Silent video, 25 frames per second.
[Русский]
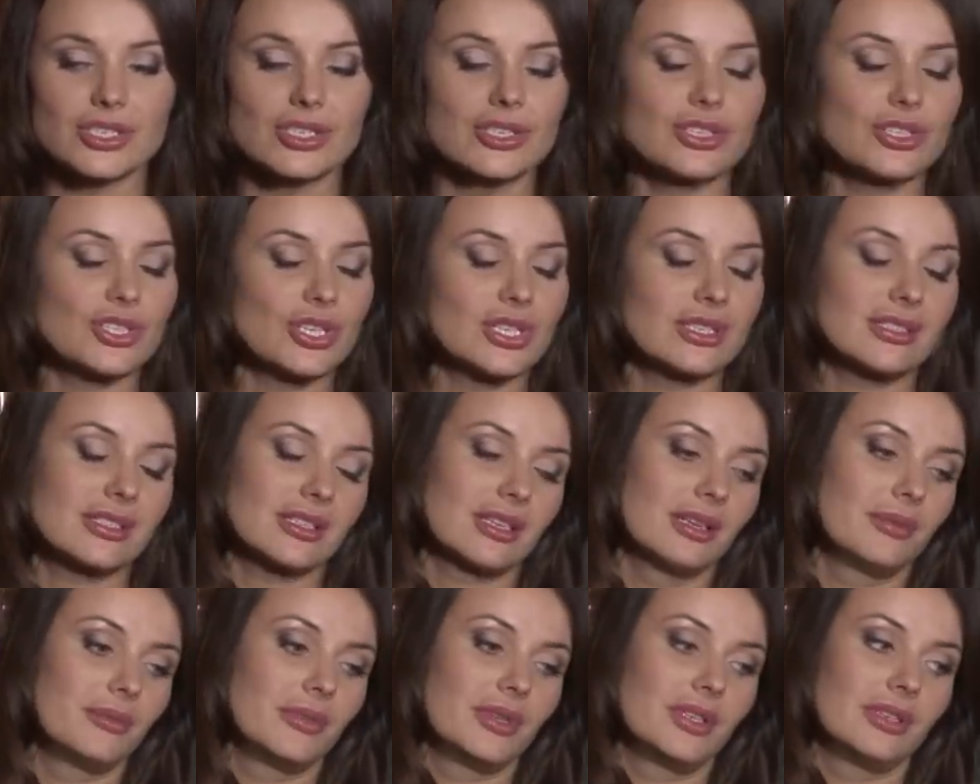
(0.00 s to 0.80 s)

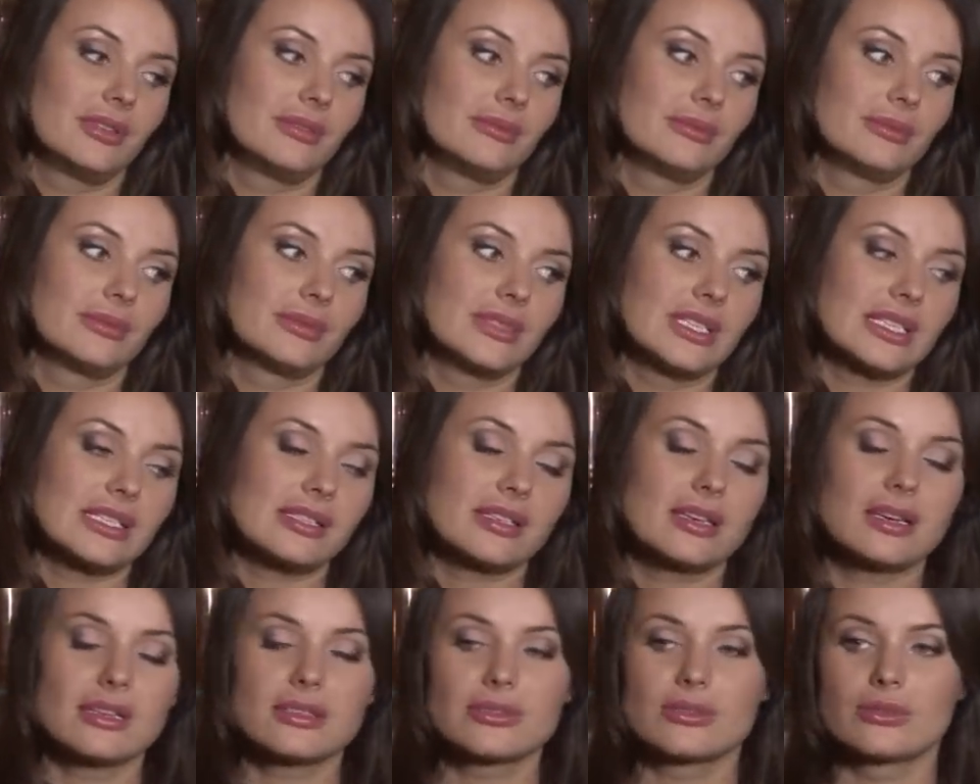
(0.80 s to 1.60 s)
женское мы не
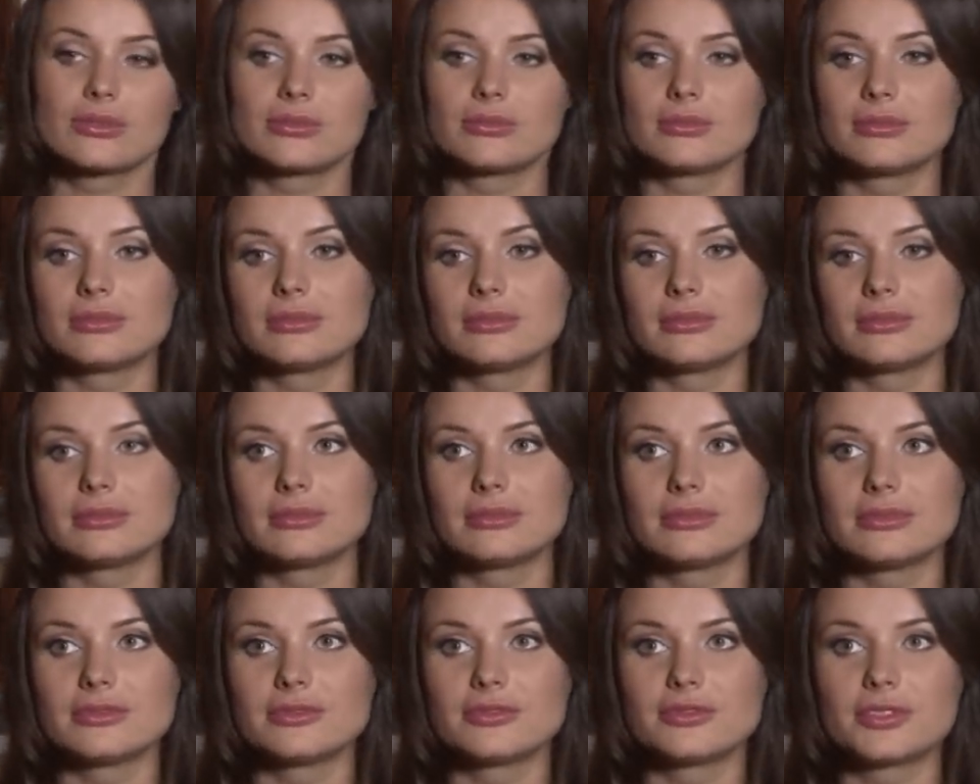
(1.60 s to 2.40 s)
сразу
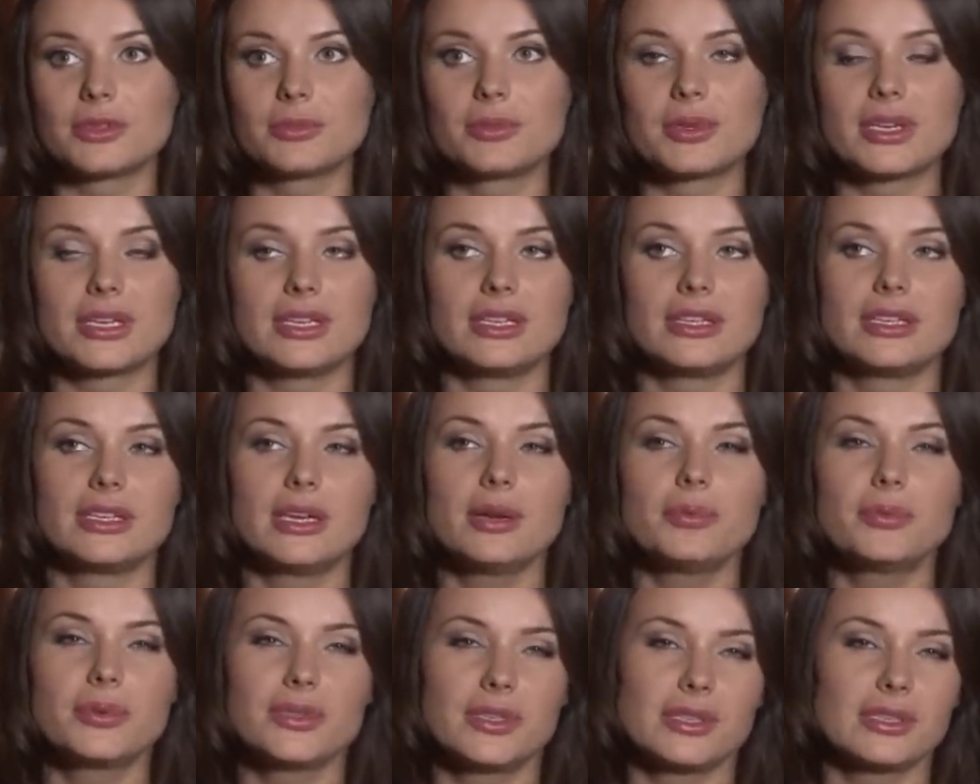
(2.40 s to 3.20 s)
выбрали,
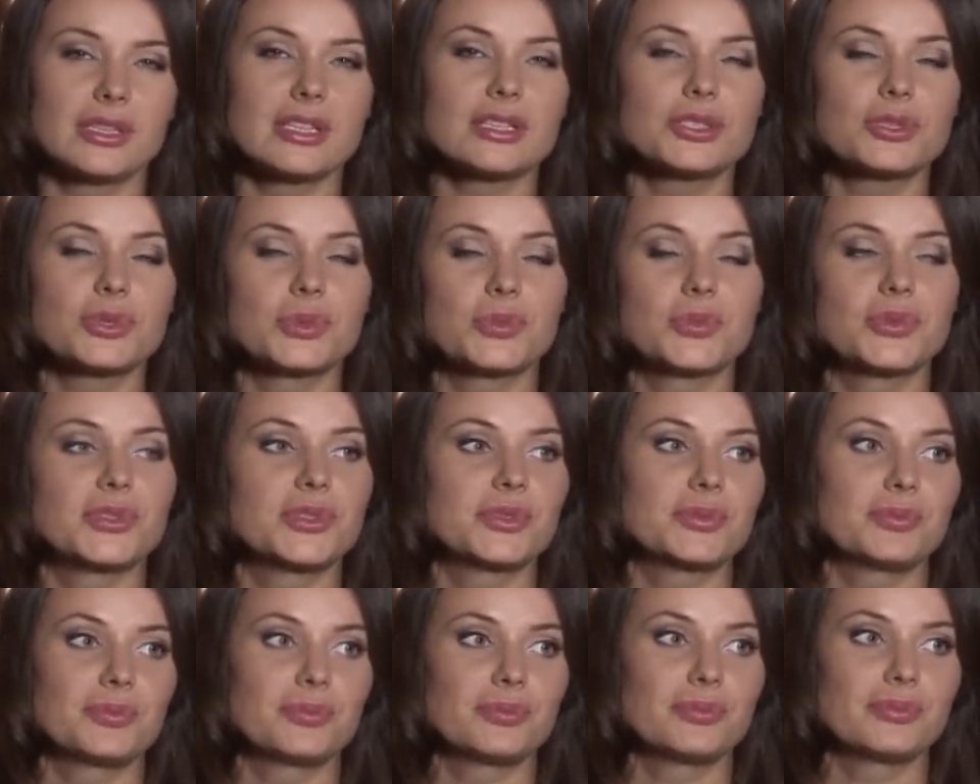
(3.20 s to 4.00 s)
я поняла, что
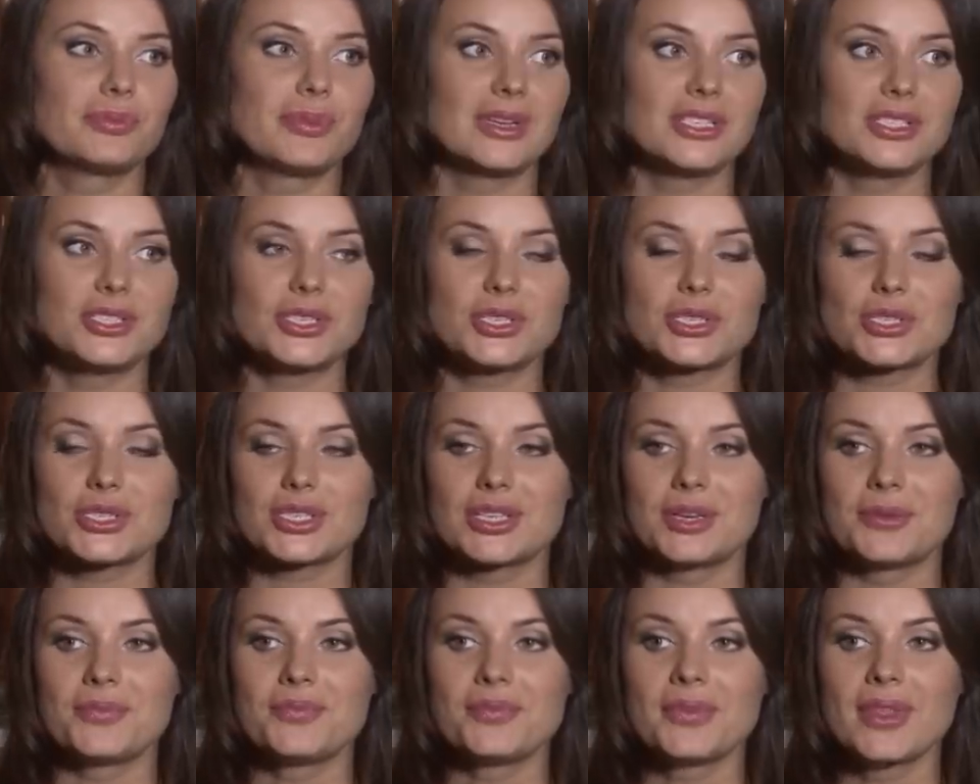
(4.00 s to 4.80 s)
будет
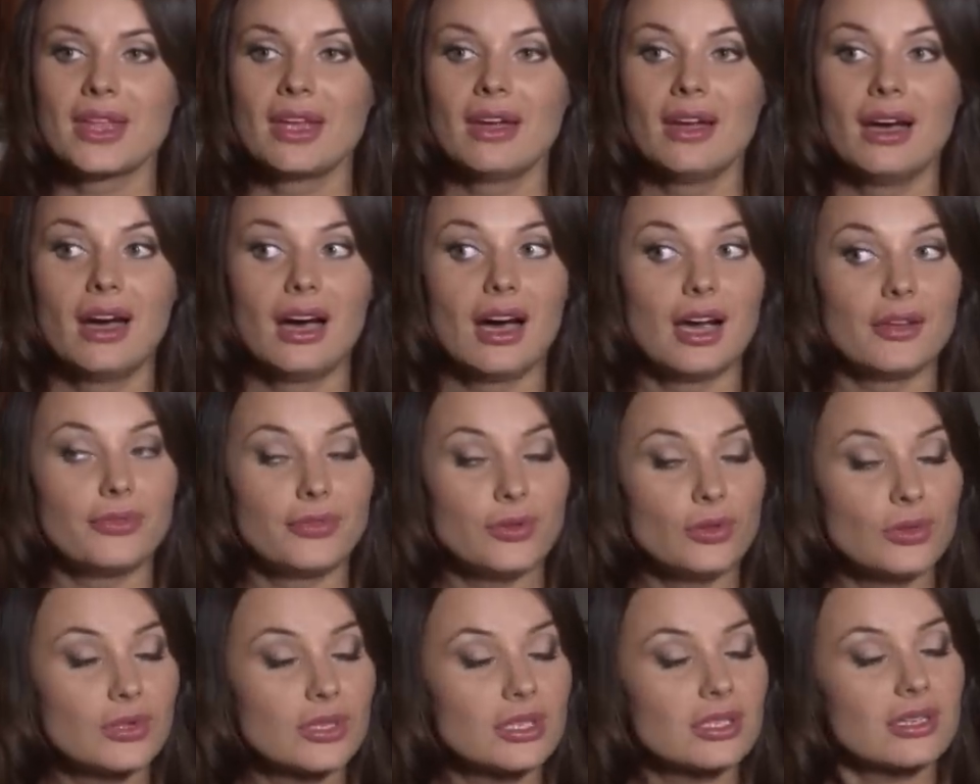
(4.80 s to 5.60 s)
мальчишка. А
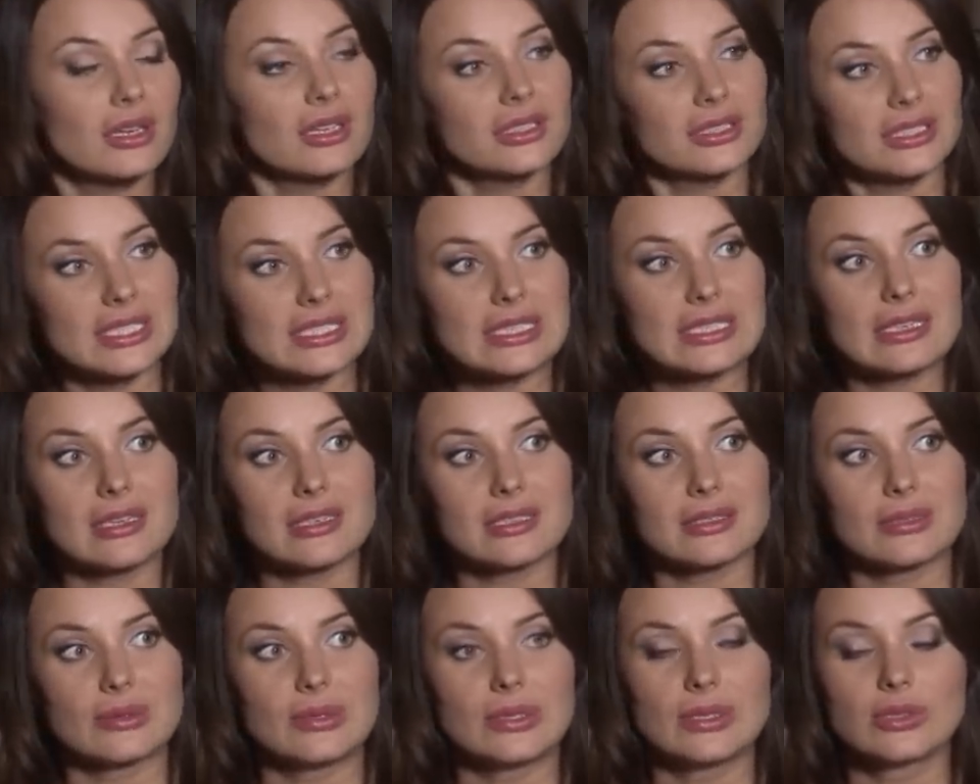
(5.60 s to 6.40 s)
Федор как-то
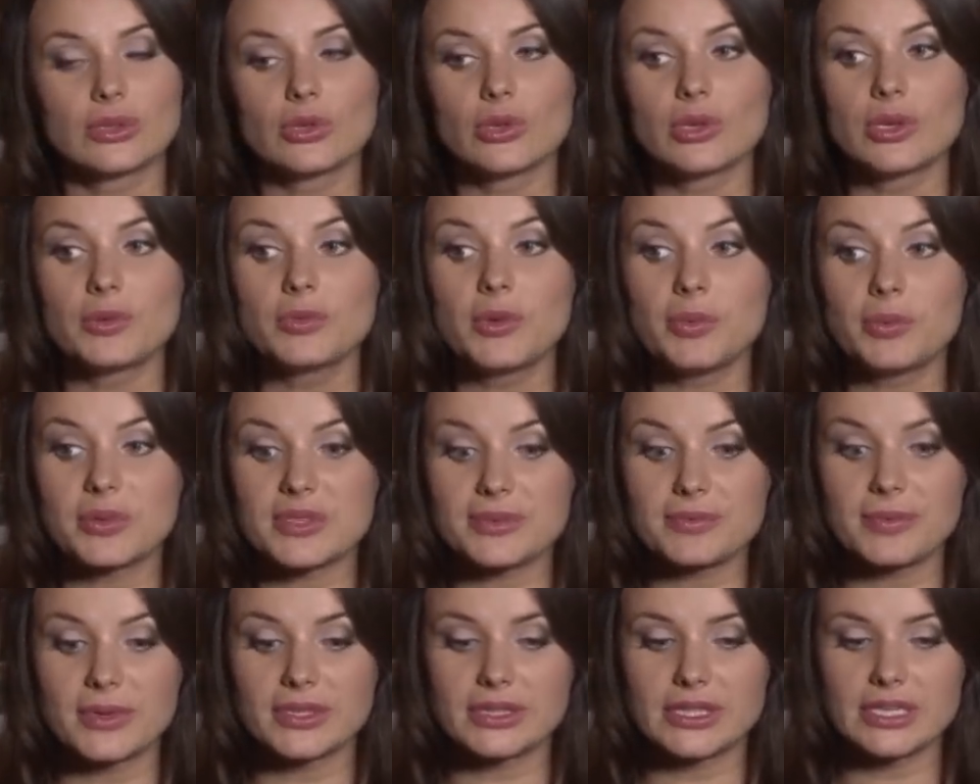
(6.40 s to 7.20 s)
сразу легло, и мы
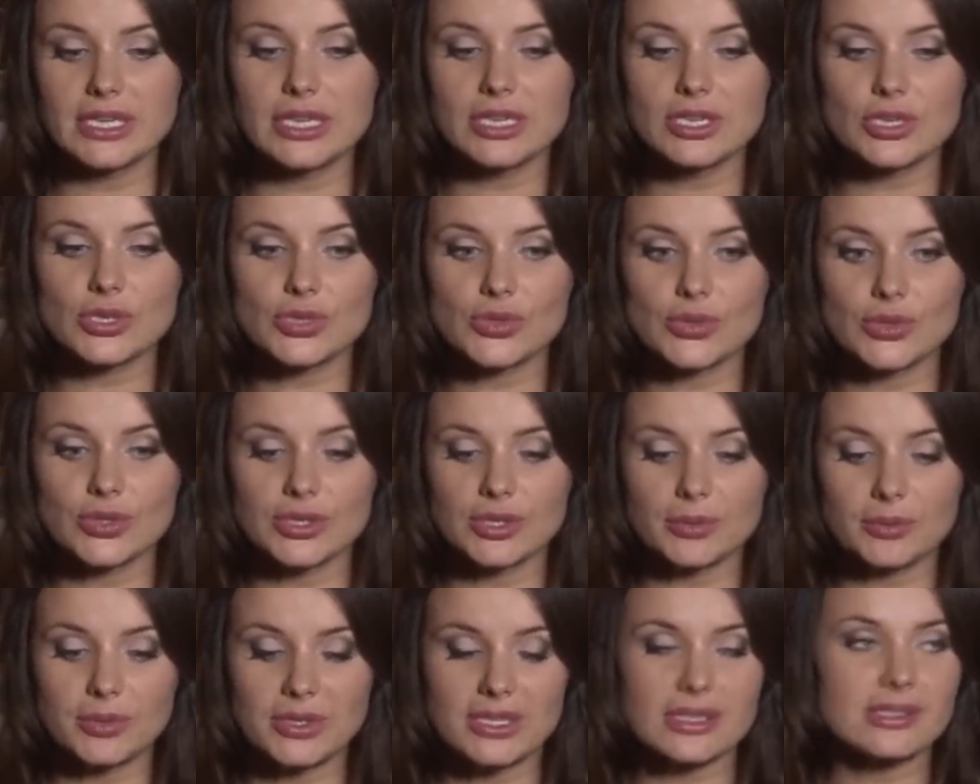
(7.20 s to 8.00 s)
посмотрели, что
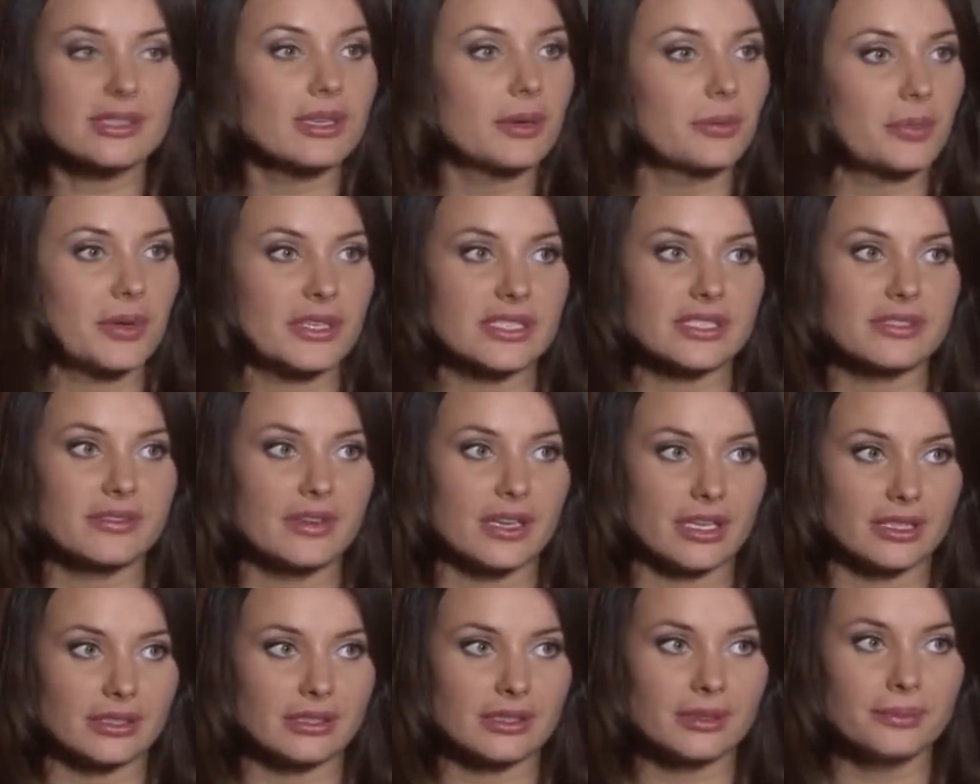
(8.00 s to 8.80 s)
это близко по
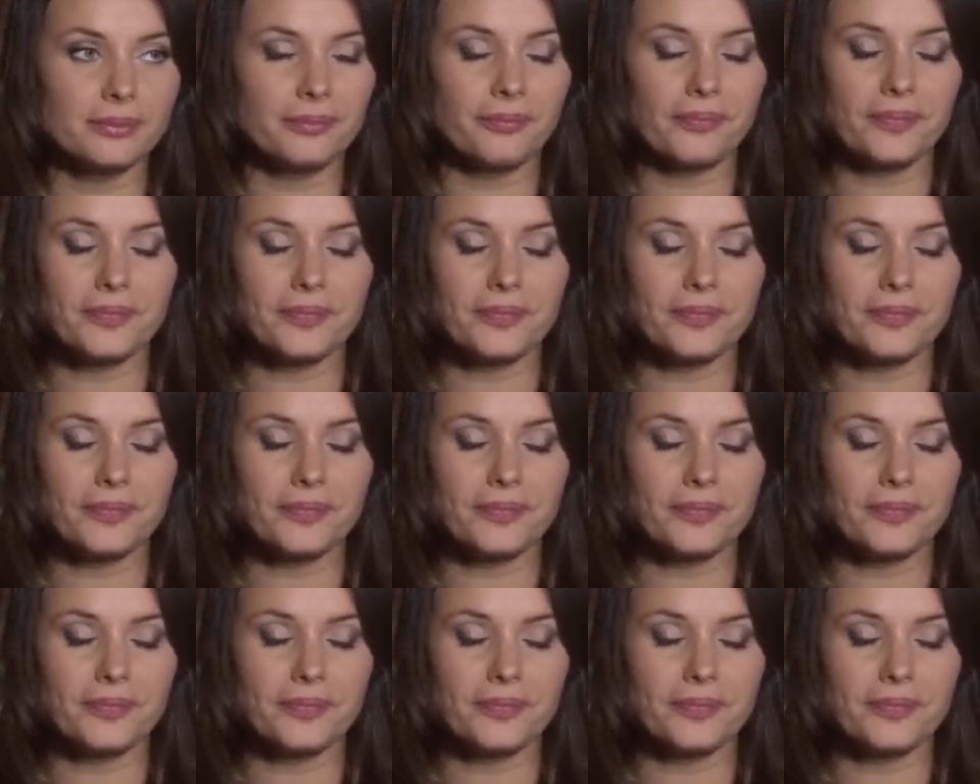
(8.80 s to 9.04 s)
святкам,